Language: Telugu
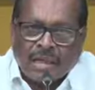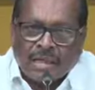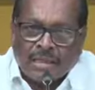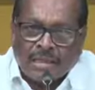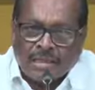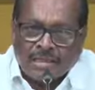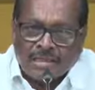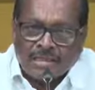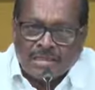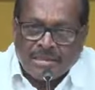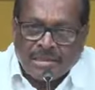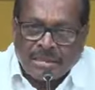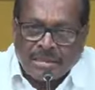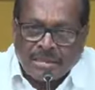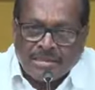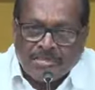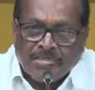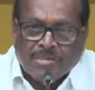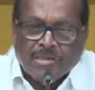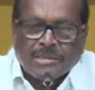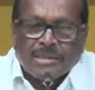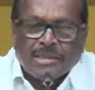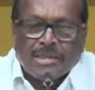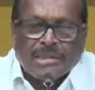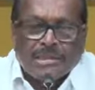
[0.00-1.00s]
అడ్రస్ దేనికి
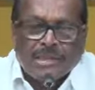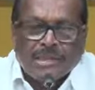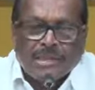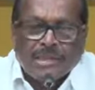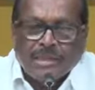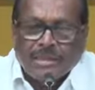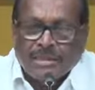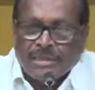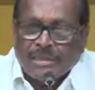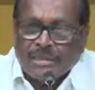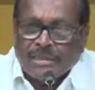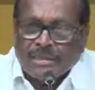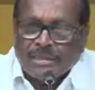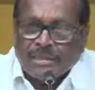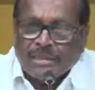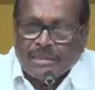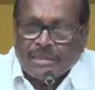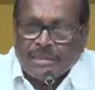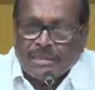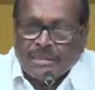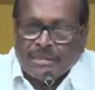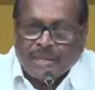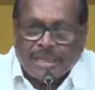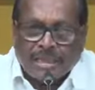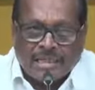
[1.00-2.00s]
దొరికింది
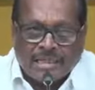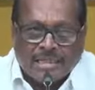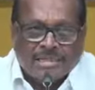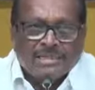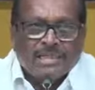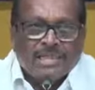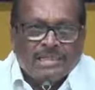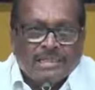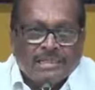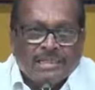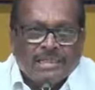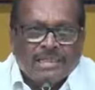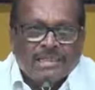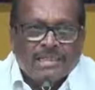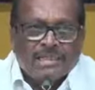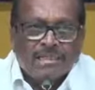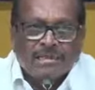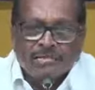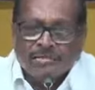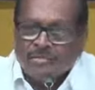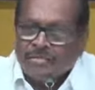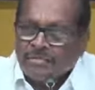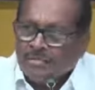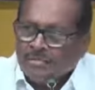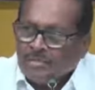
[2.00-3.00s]
దీని అడ్రస్ ఎందుకు
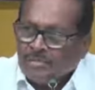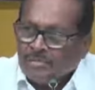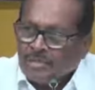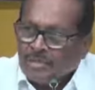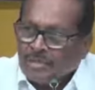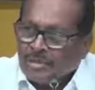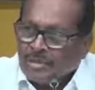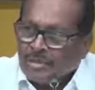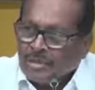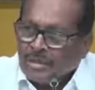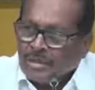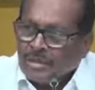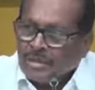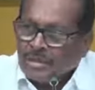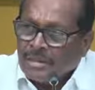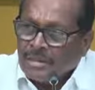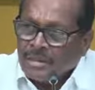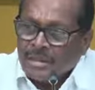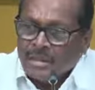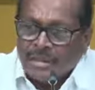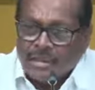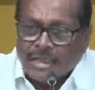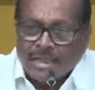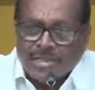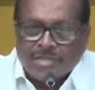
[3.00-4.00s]
ఇచ్చారో
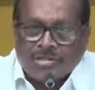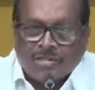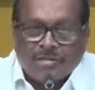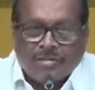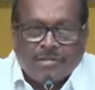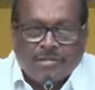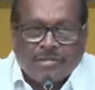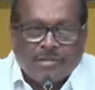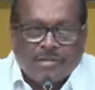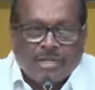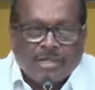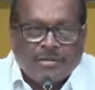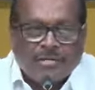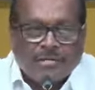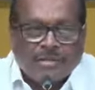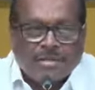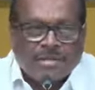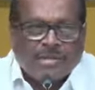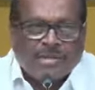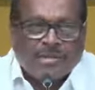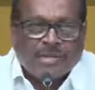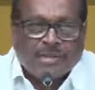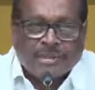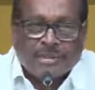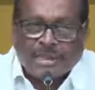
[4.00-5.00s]
ఈ రాష్ట్రంతో దానికి
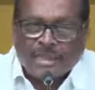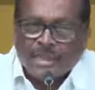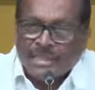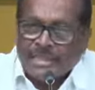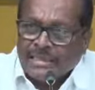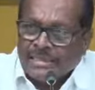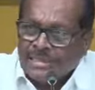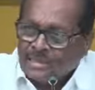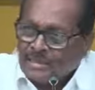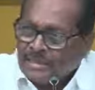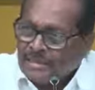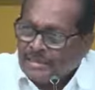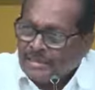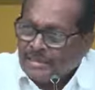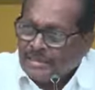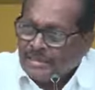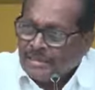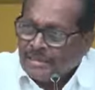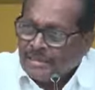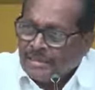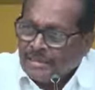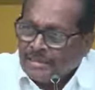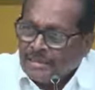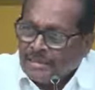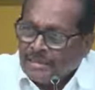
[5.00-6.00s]
ఉన్న సంబంధాలు ఏంటి
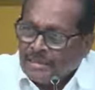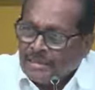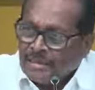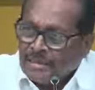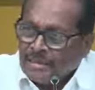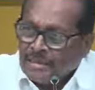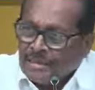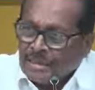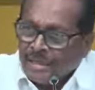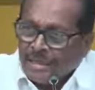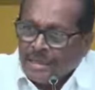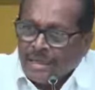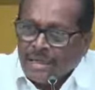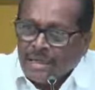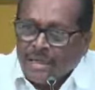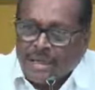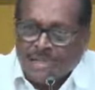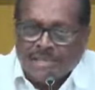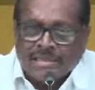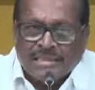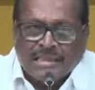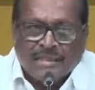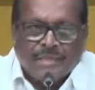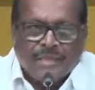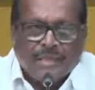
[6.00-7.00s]

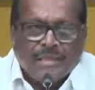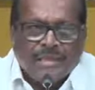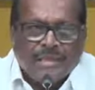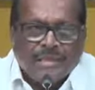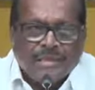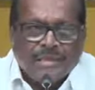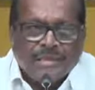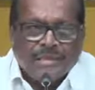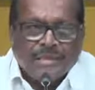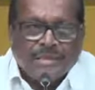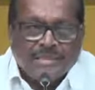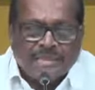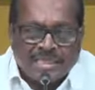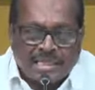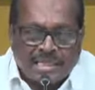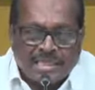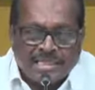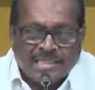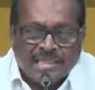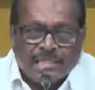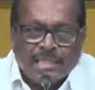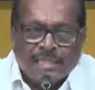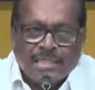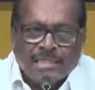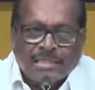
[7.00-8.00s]
అని చెప్పి ఇది
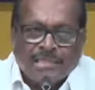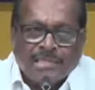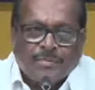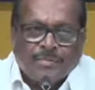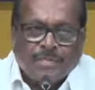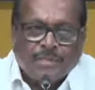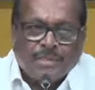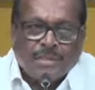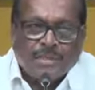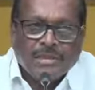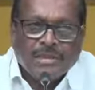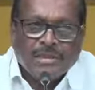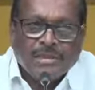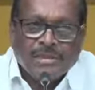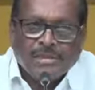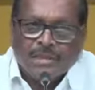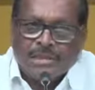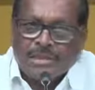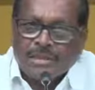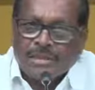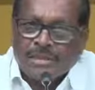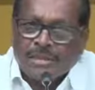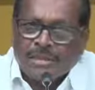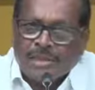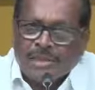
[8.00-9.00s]
తేల్చాలని చెప్పి
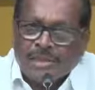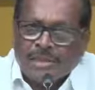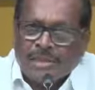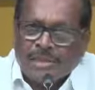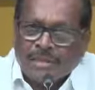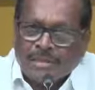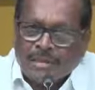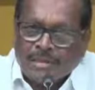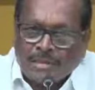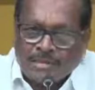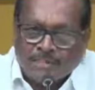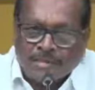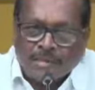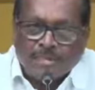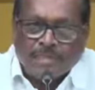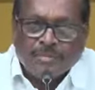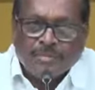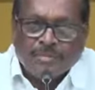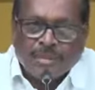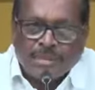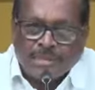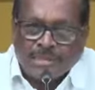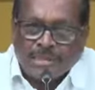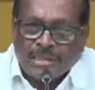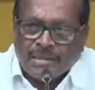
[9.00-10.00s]
తెలుగుదేశం
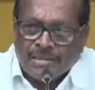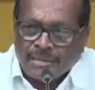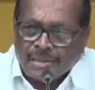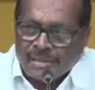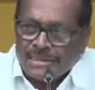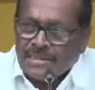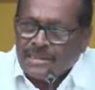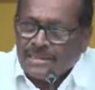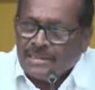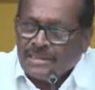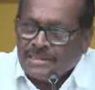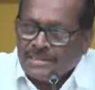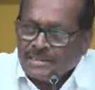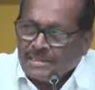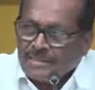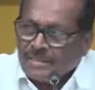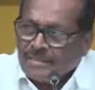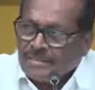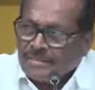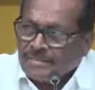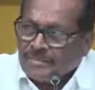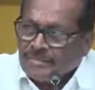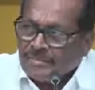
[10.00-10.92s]
పార్టీ డిమాండ్ చేసింది